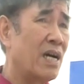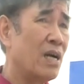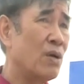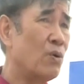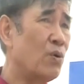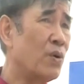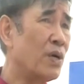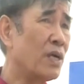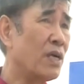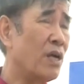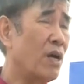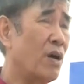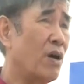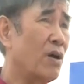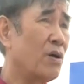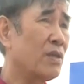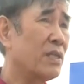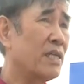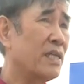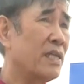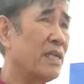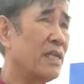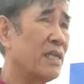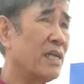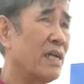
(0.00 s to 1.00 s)
nguồn đó
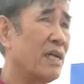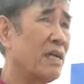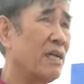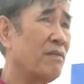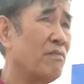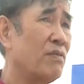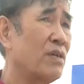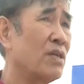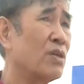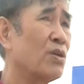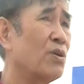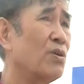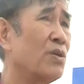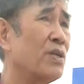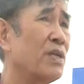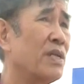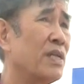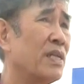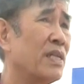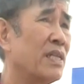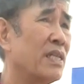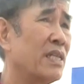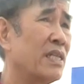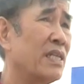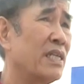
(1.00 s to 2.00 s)
thì vừa rồi
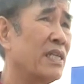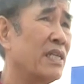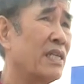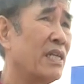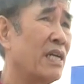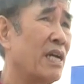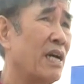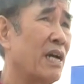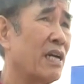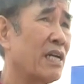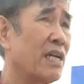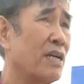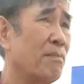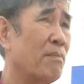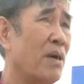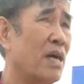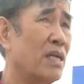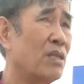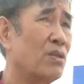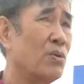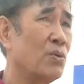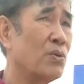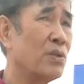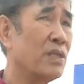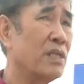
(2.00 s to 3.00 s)
thì cái
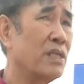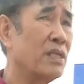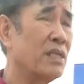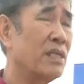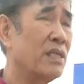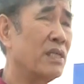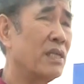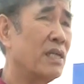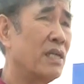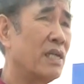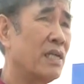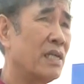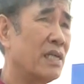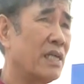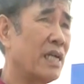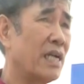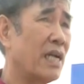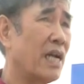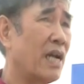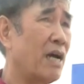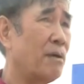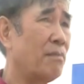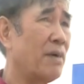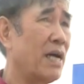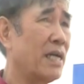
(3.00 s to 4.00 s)
ban tổ chức
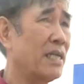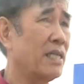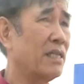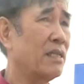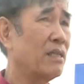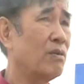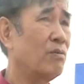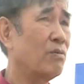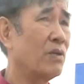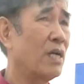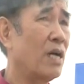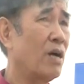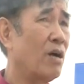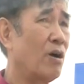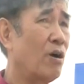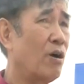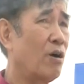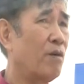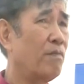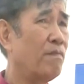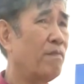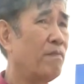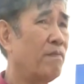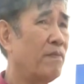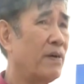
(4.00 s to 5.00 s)
triển lãm ảnh cũng đã
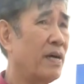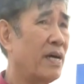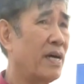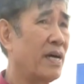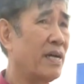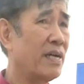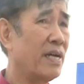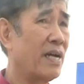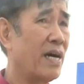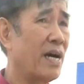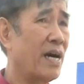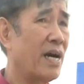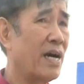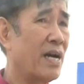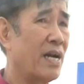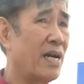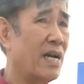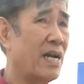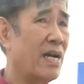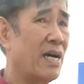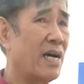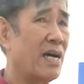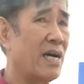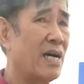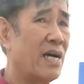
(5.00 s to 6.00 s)
họp và đã
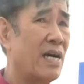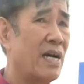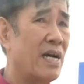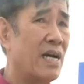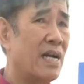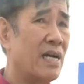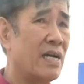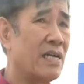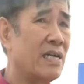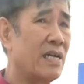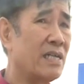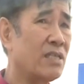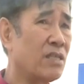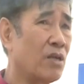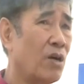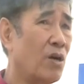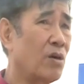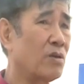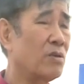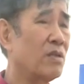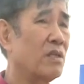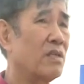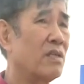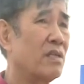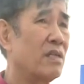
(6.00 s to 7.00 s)
là lựa
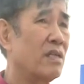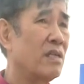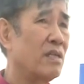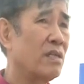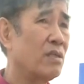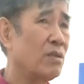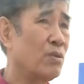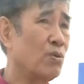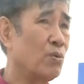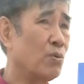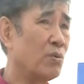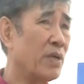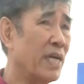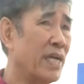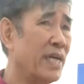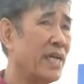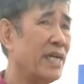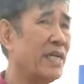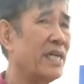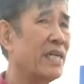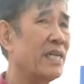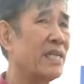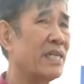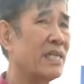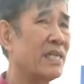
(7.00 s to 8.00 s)
chọn chủ
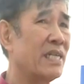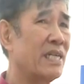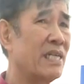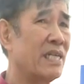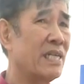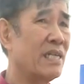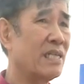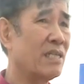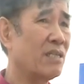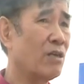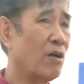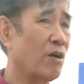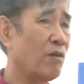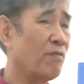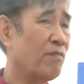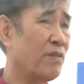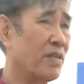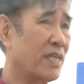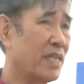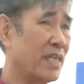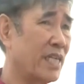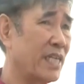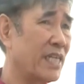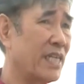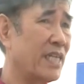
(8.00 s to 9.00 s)
đề, thì lựa chọn
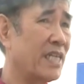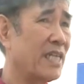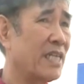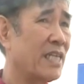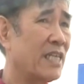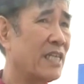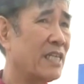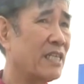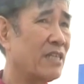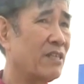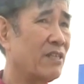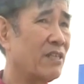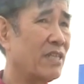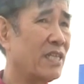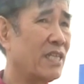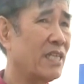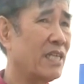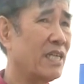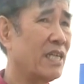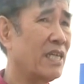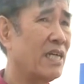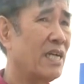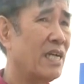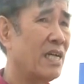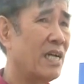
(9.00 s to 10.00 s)
phân kỳ, rồi
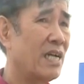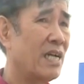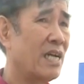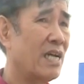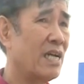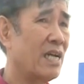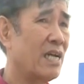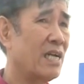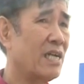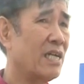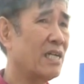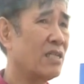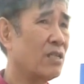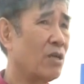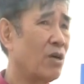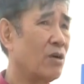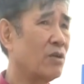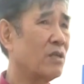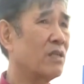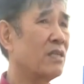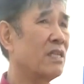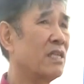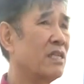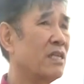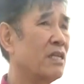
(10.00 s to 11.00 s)
thì là lựa
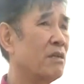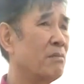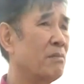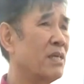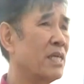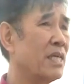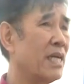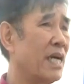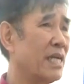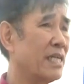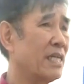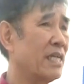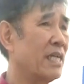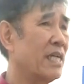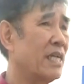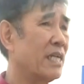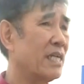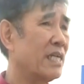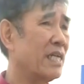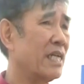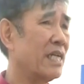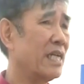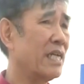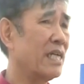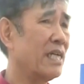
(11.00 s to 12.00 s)
chọn từng cái bức ảnh
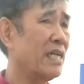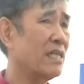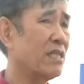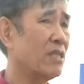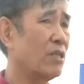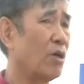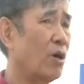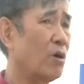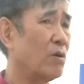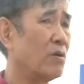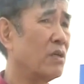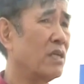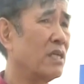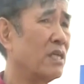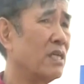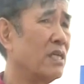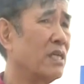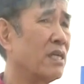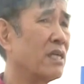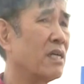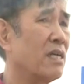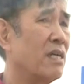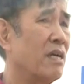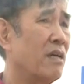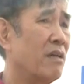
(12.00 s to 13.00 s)
để chọn
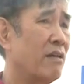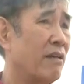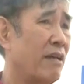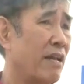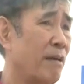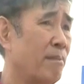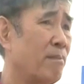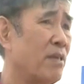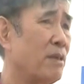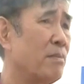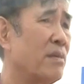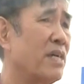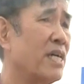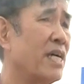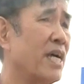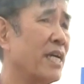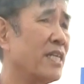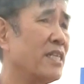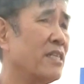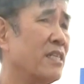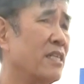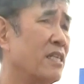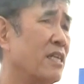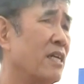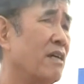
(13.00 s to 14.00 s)
được năm mươi bức
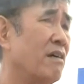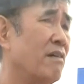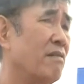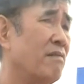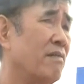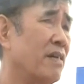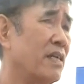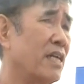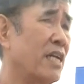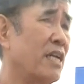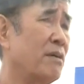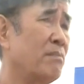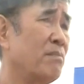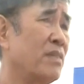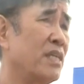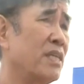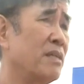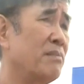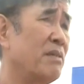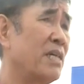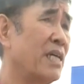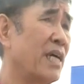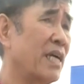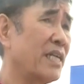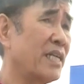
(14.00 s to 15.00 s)
ảnh xưa và năm
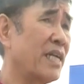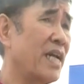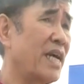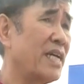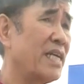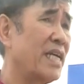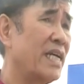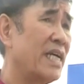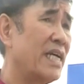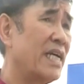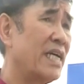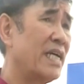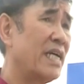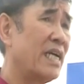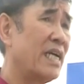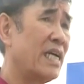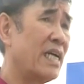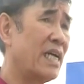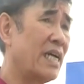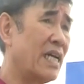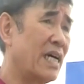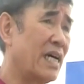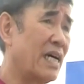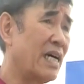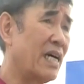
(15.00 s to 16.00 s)
mươi bức ảnh nay
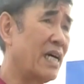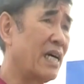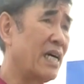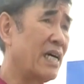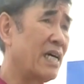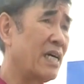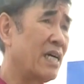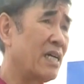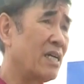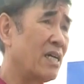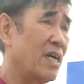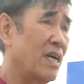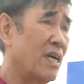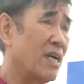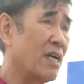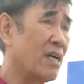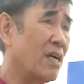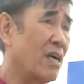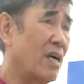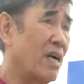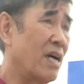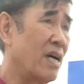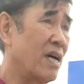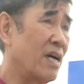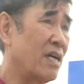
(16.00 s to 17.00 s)
là
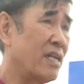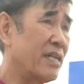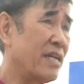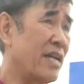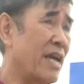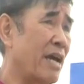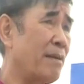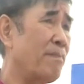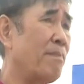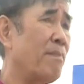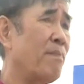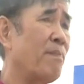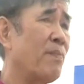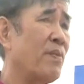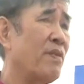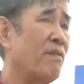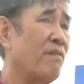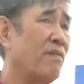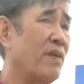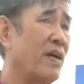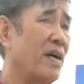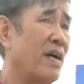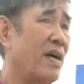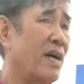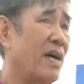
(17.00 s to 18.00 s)
đẹp
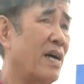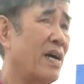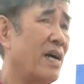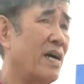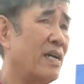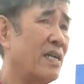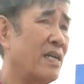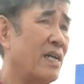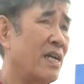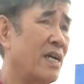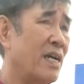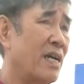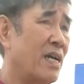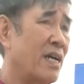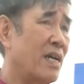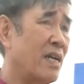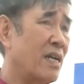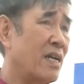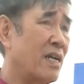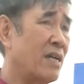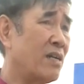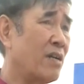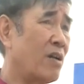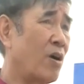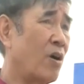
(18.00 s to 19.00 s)
và
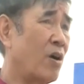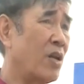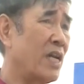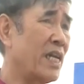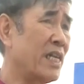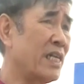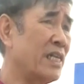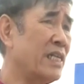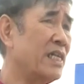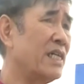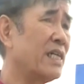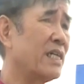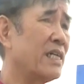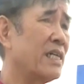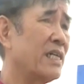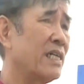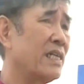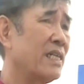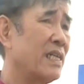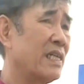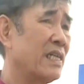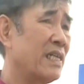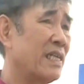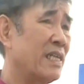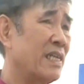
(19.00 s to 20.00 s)
nói lên được
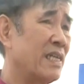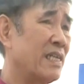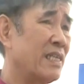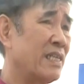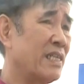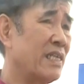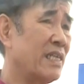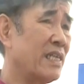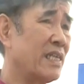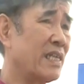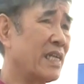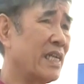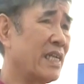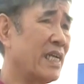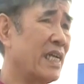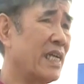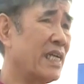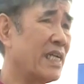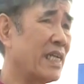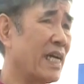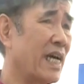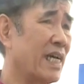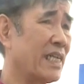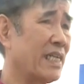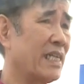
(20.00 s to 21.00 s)
những cái
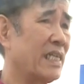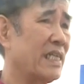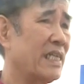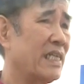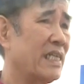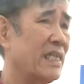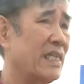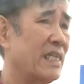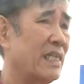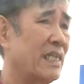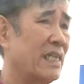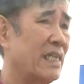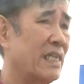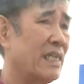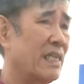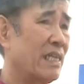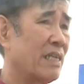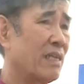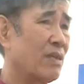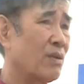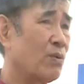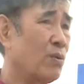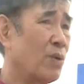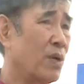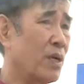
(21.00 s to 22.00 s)
hình ảnh
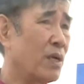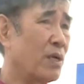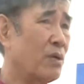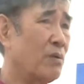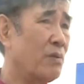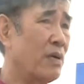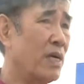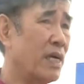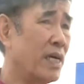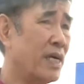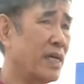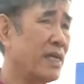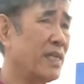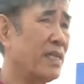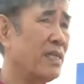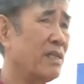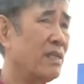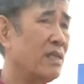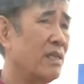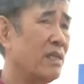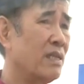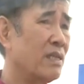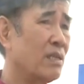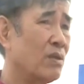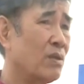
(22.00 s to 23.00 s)
của Đồng Hới,
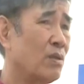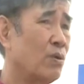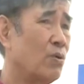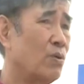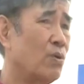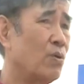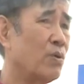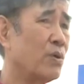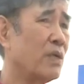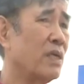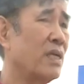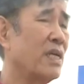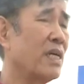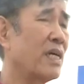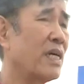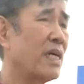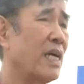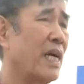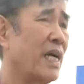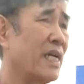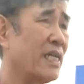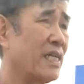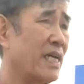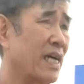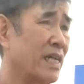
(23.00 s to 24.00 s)
thu hút được
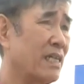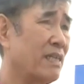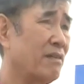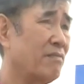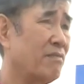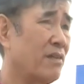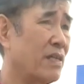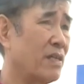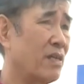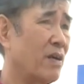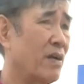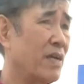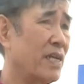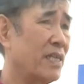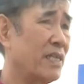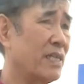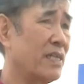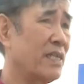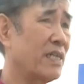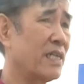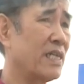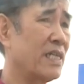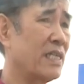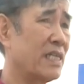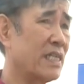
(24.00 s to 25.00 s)
hành khách và nói
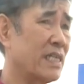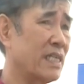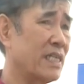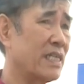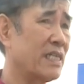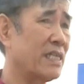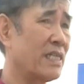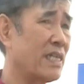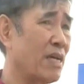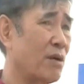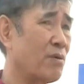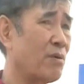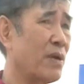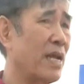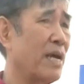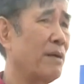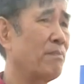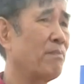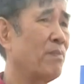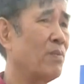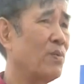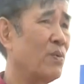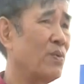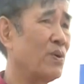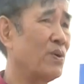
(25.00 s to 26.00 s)
lên được cái sự giàu
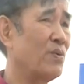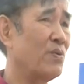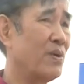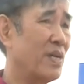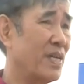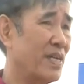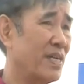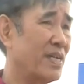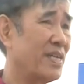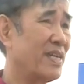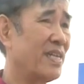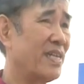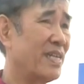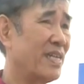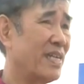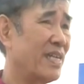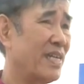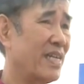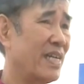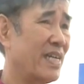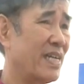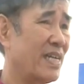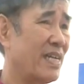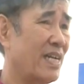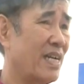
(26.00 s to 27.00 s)
đẹp của Đồng Hới
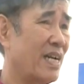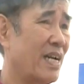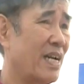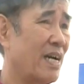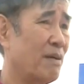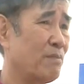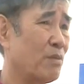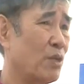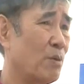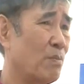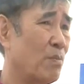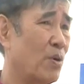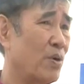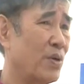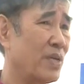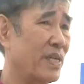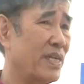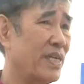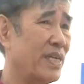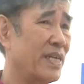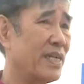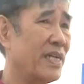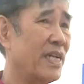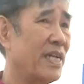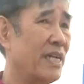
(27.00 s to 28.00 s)
để làm cho mọi
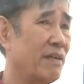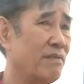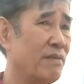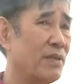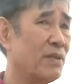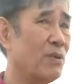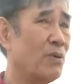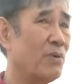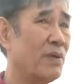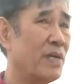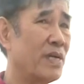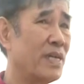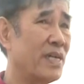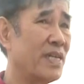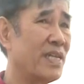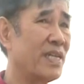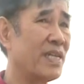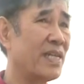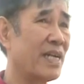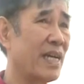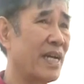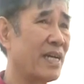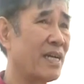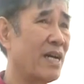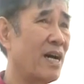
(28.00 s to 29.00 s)
người đến với Đồng Hới
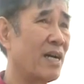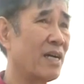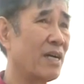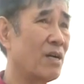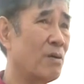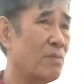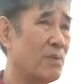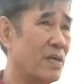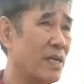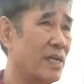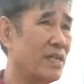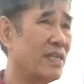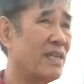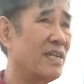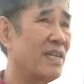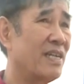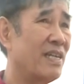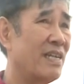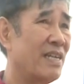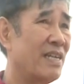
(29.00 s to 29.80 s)
ngày càng đông hơn,